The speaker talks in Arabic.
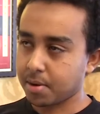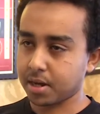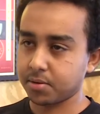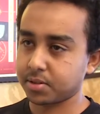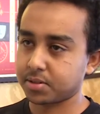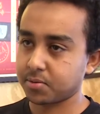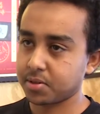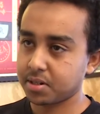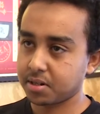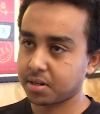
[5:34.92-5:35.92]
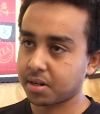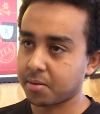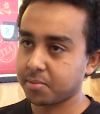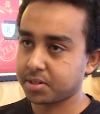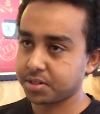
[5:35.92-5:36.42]
اخذ وقت طويل لانه
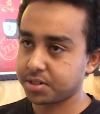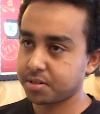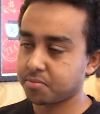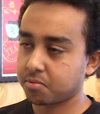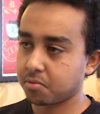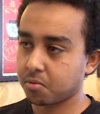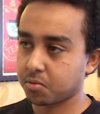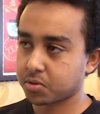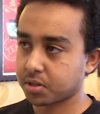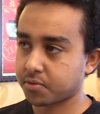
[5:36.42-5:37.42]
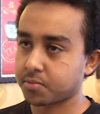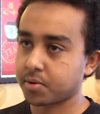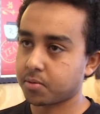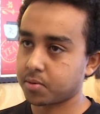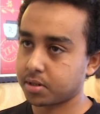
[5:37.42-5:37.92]
كان بالتجريب وصدفت من
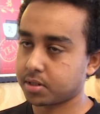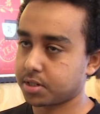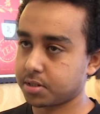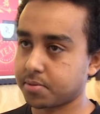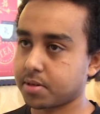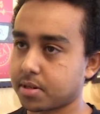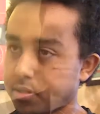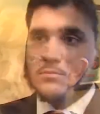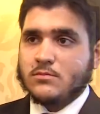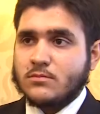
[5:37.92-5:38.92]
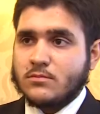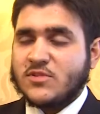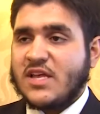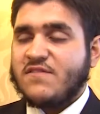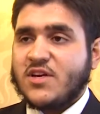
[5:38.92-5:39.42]
اول تجربه.
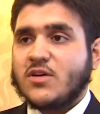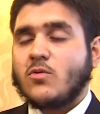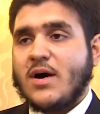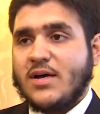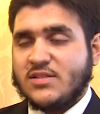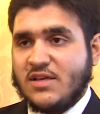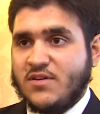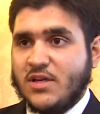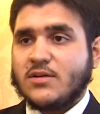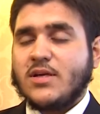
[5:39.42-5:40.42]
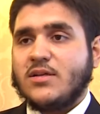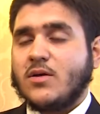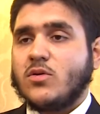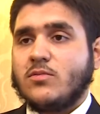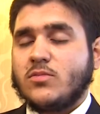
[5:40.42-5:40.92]
كفريق واحد كفريقنا احنا
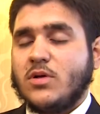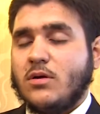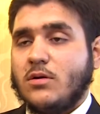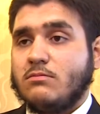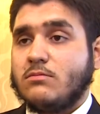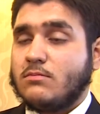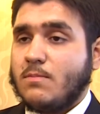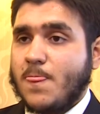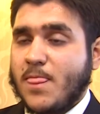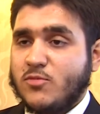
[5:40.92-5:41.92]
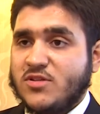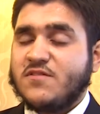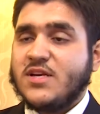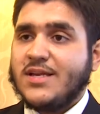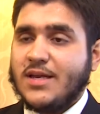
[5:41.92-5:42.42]
كنا آه،
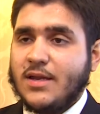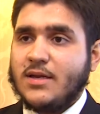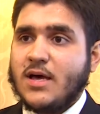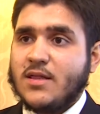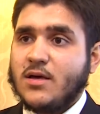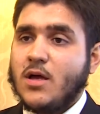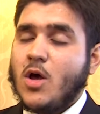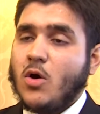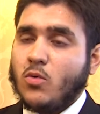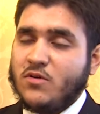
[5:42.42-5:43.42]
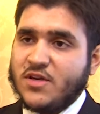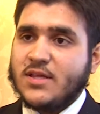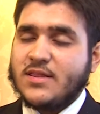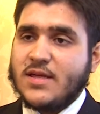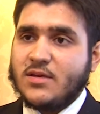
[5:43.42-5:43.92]
متفقين على الحل هذا والفريق
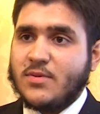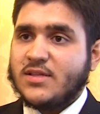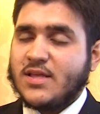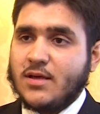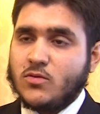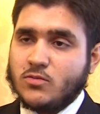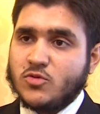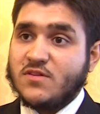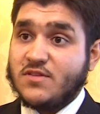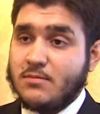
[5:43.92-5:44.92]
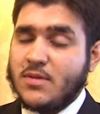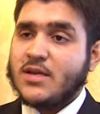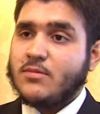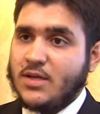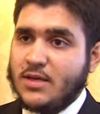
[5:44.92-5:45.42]
الثاني بعد كانوا متفقين معنا
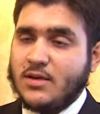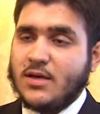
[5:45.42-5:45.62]
بالحل